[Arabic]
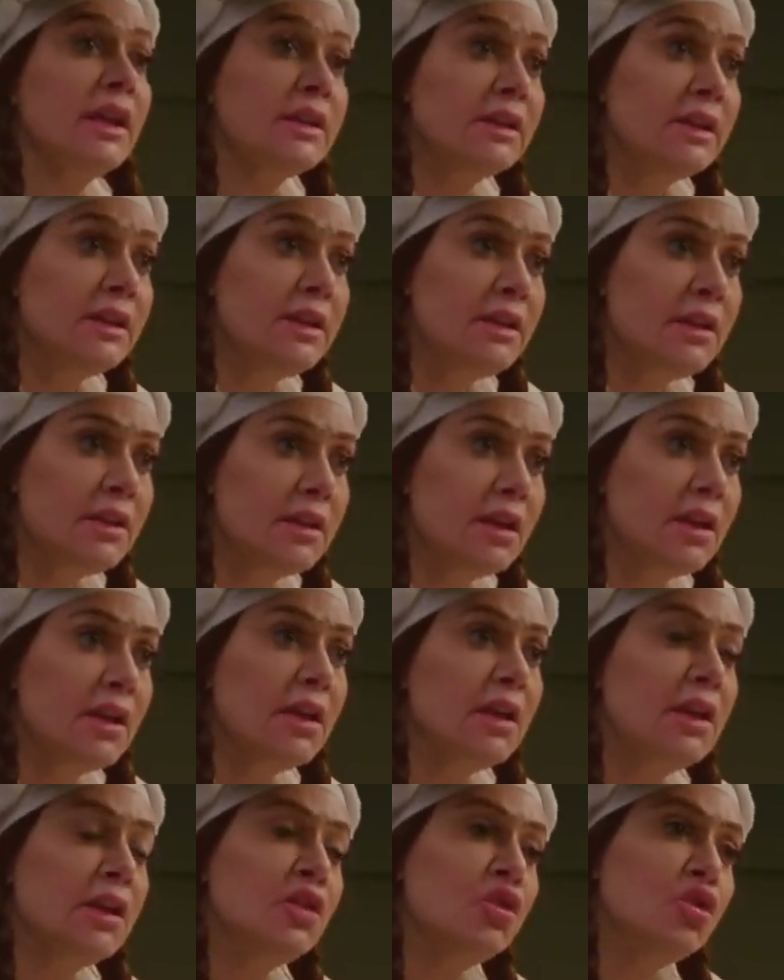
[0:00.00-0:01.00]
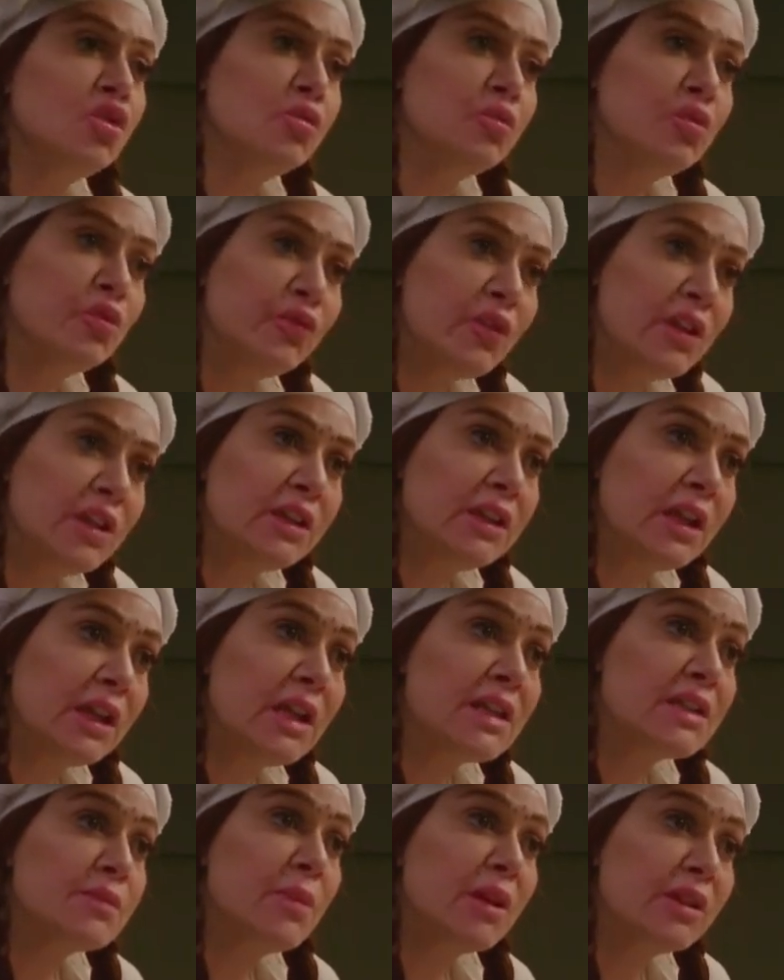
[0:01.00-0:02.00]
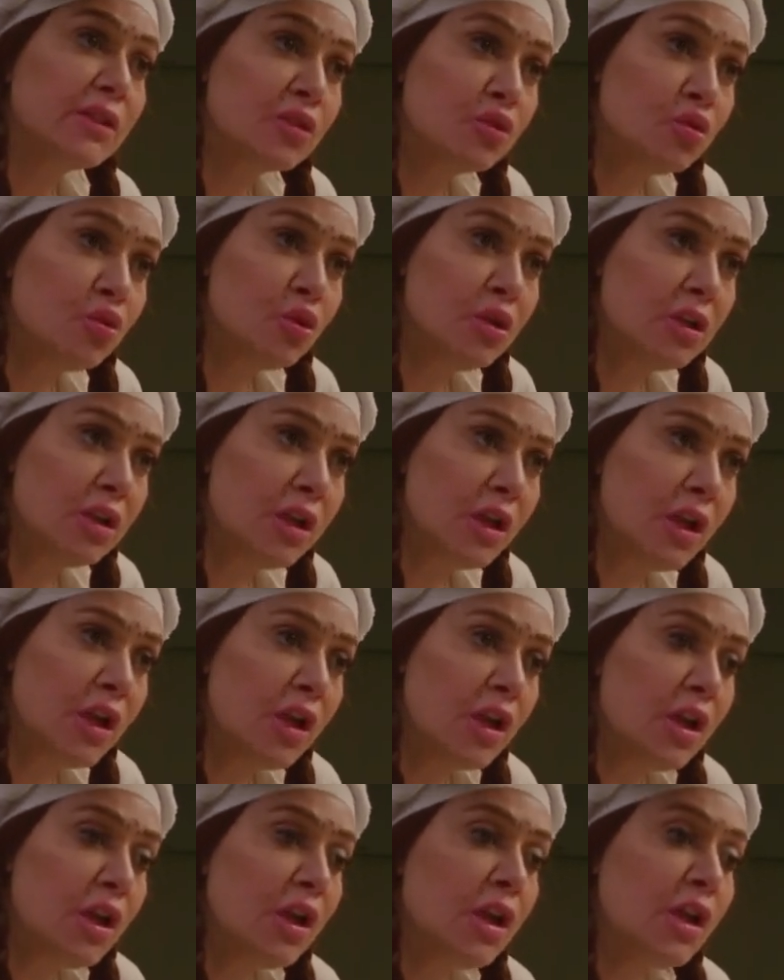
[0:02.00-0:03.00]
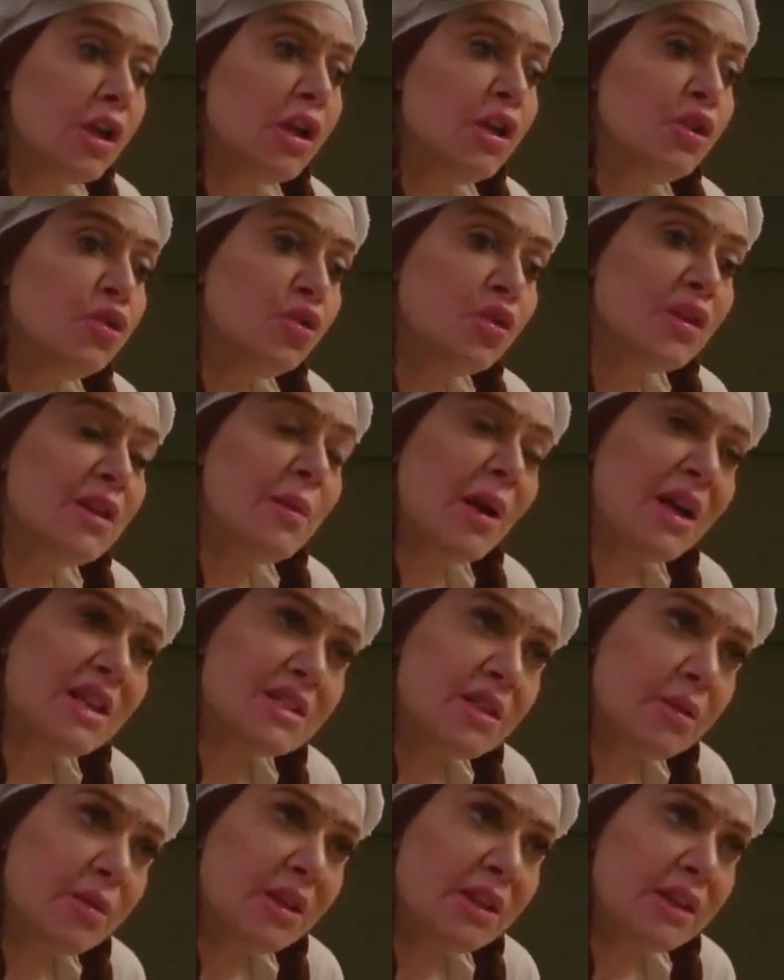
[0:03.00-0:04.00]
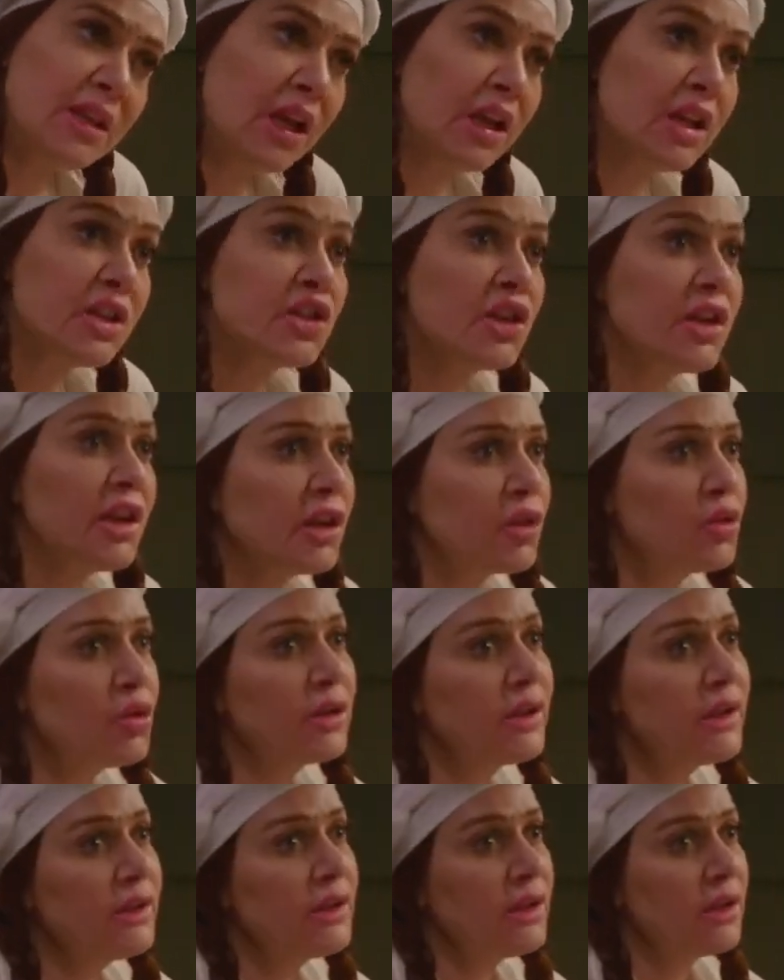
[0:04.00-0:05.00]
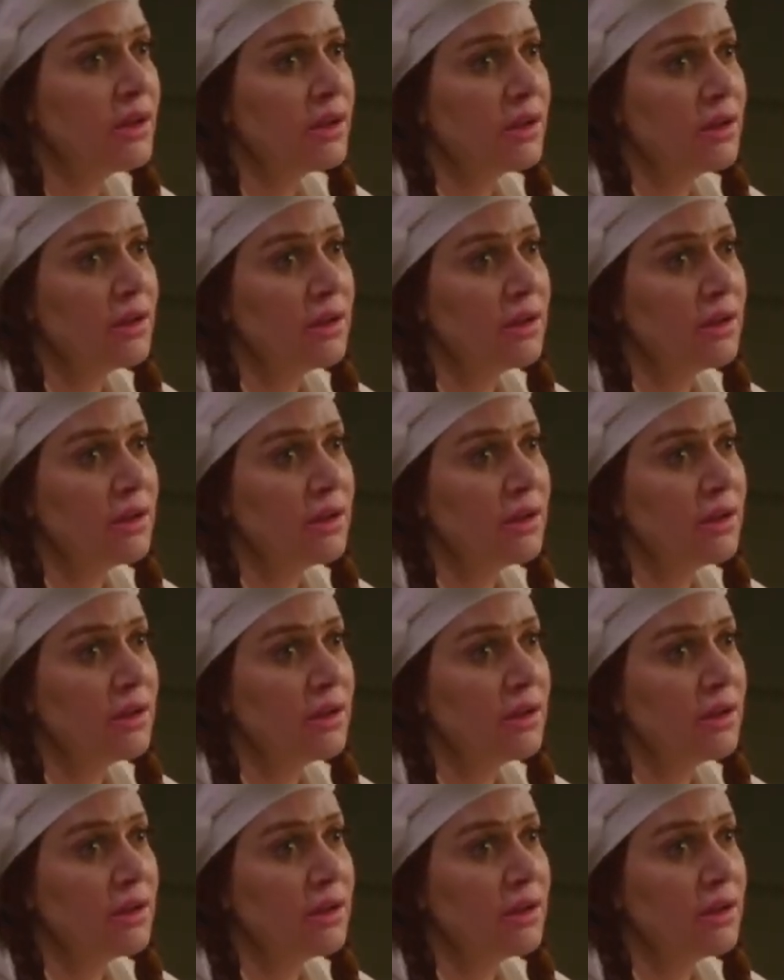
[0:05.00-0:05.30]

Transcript: قالت لي ان مفيده لازم أن تقول ان ريم عذبتني علشان انا اقول كده